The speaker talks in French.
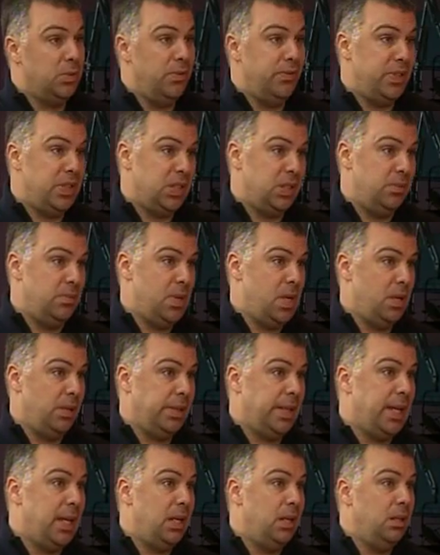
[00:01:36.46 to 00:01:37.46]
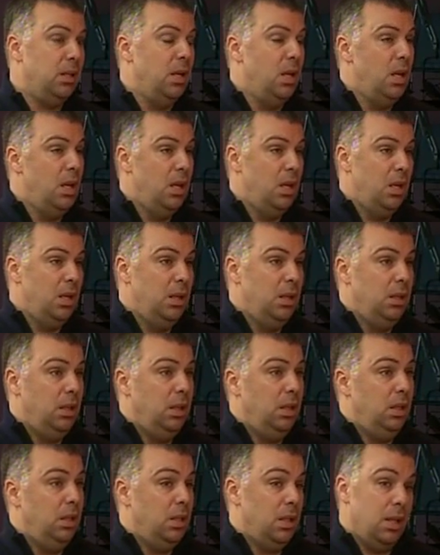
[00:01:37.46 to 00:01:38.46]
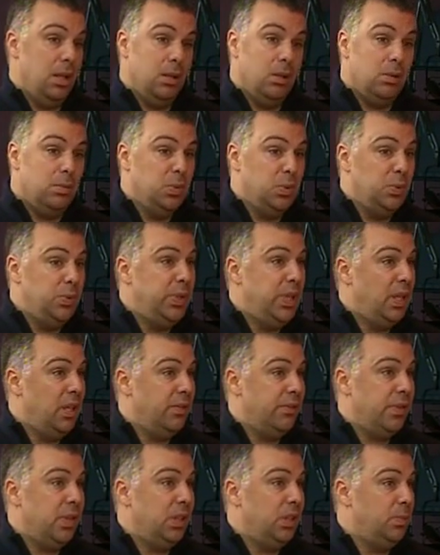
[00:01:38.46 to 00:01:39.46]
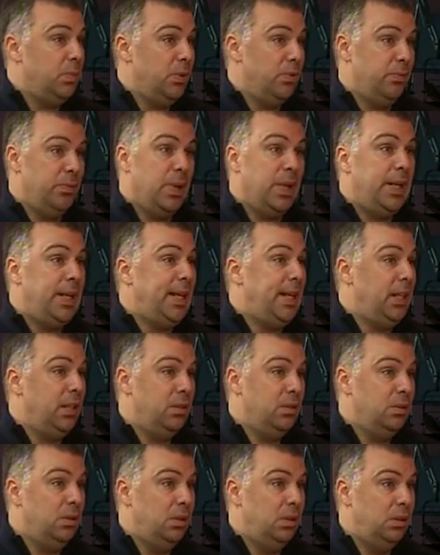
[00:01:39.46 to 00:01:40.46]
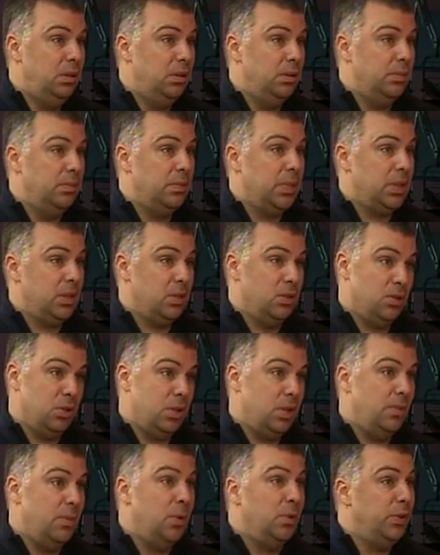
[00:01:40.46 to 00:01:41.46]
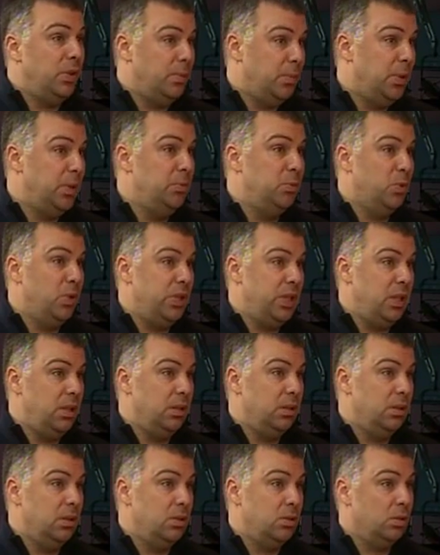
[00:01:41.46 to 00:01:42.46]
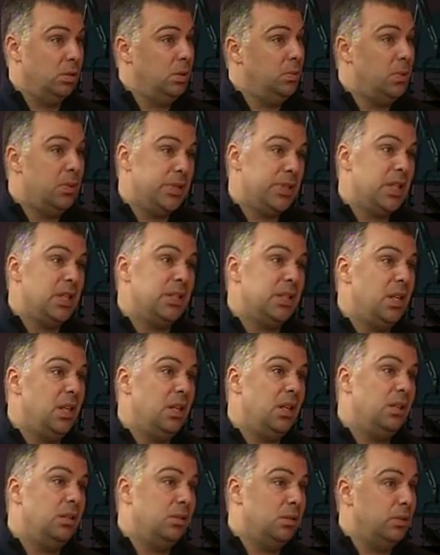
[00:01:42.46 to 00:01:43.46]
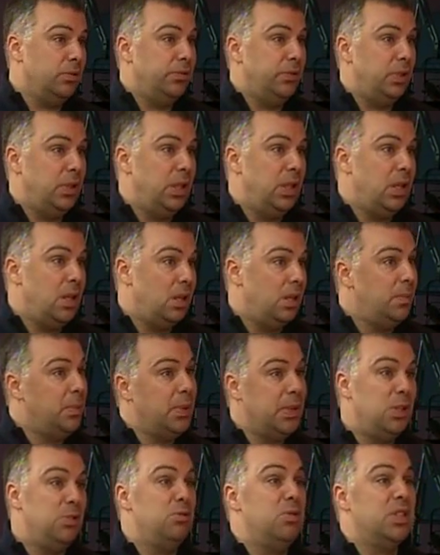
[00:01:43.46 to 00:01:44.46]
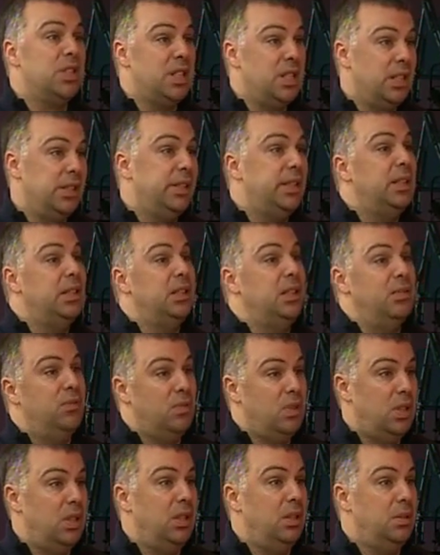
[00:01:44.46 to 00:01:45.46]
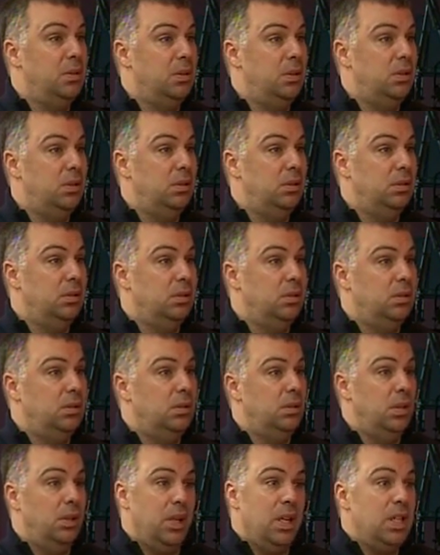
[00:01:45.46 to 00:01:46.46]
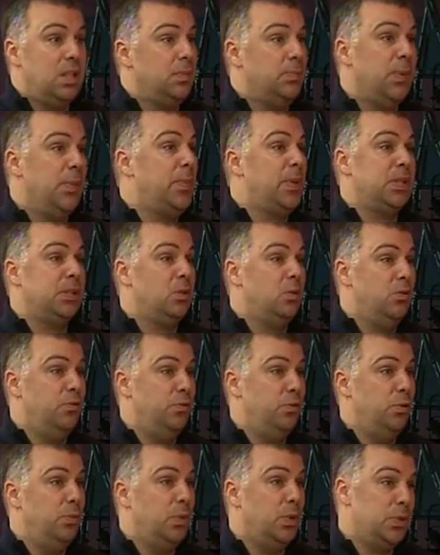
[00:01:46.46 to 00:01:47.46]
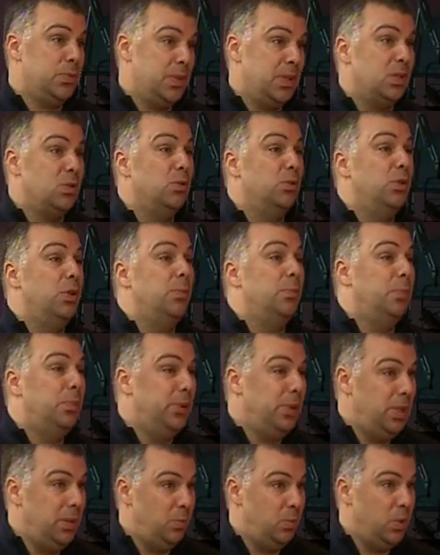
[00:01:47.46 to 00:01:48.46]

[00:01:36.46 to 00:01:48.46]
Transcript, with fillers: soins vestimentaires, et il y a encore beaucoup d'enfants qui ne peuvent pas aller à l'école parce que justement, on n'a pas de moyens. Sur 350 orphelins, il y en a pas une centaine qui vont à l'école. Le reste, pas parce qu'on ne veut pas, c'est parce qu'on n'a pas les